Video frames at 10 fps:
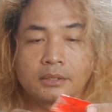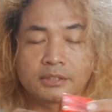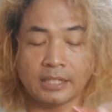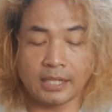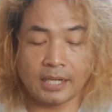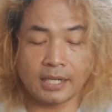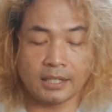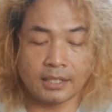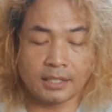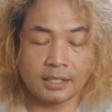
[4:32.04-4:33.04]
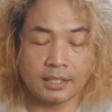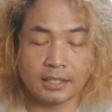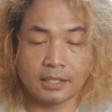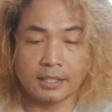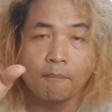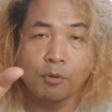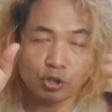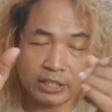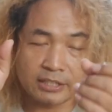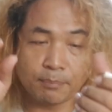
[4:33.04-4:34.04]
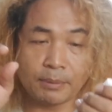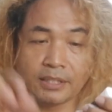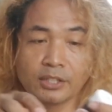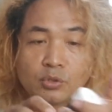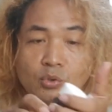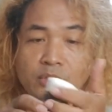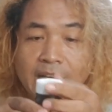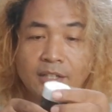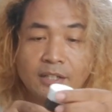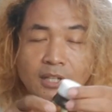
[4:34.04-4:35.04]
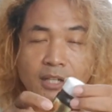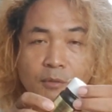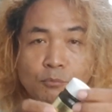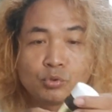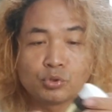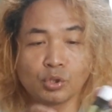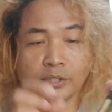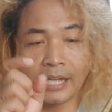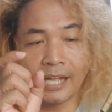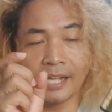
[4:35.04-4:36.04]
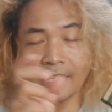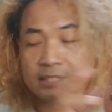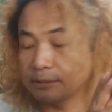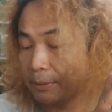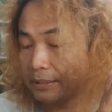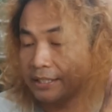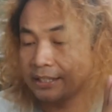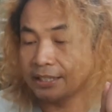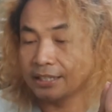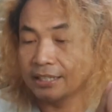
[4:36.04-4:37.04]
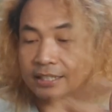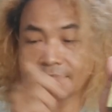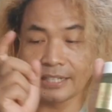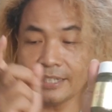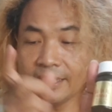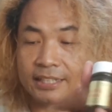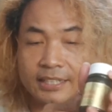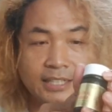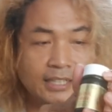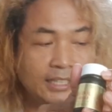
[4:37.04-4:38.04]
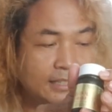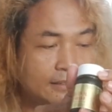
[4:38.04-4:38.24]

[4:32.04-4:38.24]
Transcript: saya kan browsing seperti itu dan munculnya seperti ini jadi ini